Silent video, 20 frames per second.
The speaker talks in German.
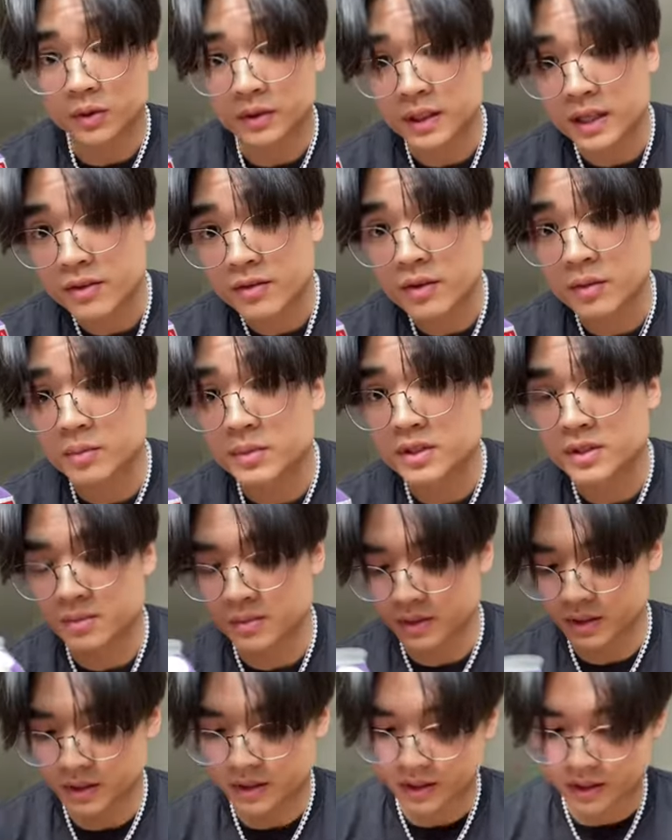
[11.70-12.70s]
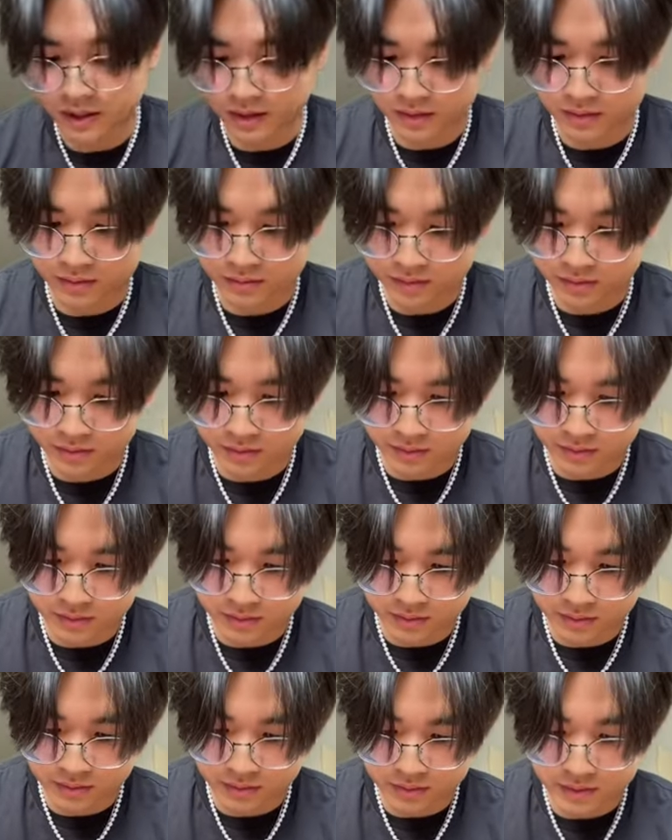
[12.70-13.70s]
einfach ein bisschen Milch rein.
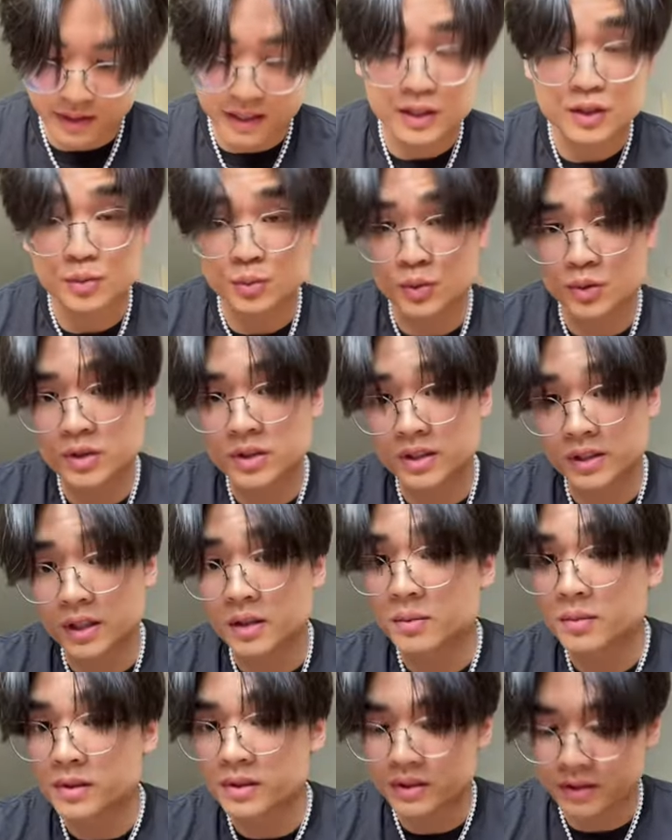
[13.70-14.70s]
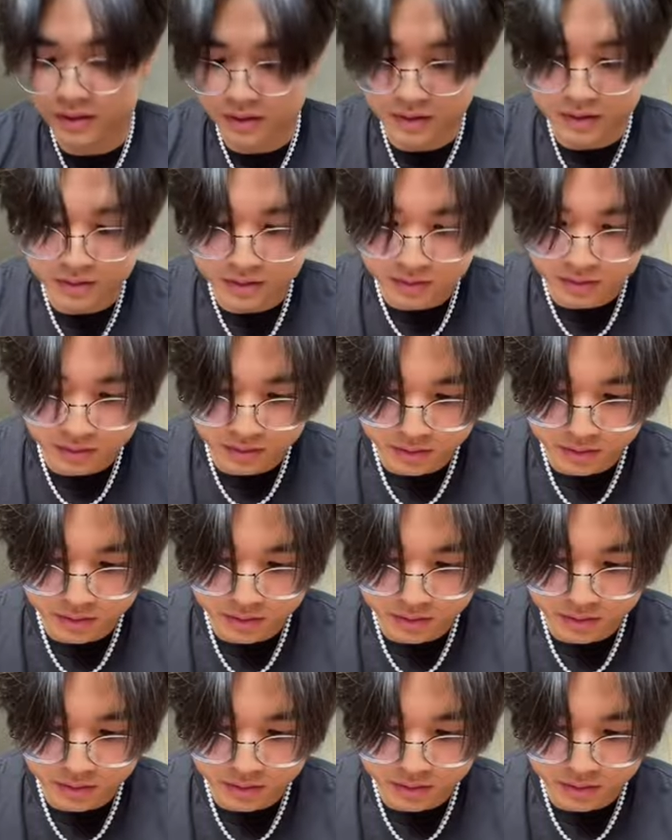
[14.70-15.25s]
Erst Müsli, dann Milch, ne? Ich